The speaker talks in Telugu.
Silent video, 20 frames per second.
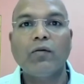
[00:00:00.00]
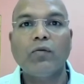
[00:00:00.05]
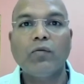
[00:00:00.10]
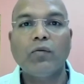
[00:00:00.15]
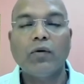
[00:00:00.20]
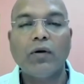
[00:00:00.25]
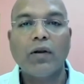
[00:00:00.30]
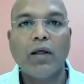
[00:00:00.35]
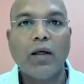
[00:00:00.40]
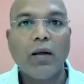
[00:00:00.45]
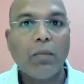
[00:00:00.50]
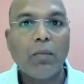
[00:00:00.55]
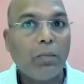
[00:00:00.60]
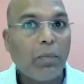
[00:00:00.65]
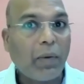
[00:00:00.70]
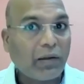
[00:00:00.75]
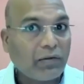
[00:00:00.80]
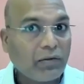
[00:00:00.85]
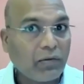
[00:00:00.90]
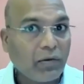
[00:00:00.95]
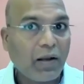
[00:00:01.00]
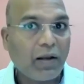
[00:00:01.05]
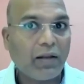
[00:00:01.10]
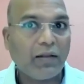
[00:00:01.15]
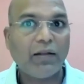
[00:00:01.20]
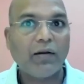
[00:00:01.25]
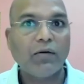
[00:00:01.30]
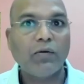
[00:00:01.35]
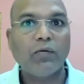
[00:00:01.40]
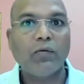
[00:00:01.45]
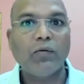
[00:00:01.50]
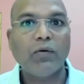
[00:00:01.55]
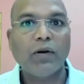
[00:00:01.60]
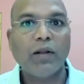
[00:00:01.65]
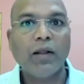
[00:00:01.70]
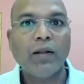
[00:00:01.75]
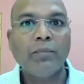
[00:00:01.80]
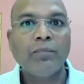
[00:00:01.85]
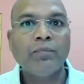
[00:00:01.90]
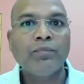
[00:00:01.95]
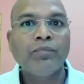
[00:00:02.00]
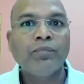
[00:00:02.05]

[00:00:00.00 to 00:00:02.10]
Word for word: తిరుగుకుంటా బస్సులలో తిరుగుకుంటా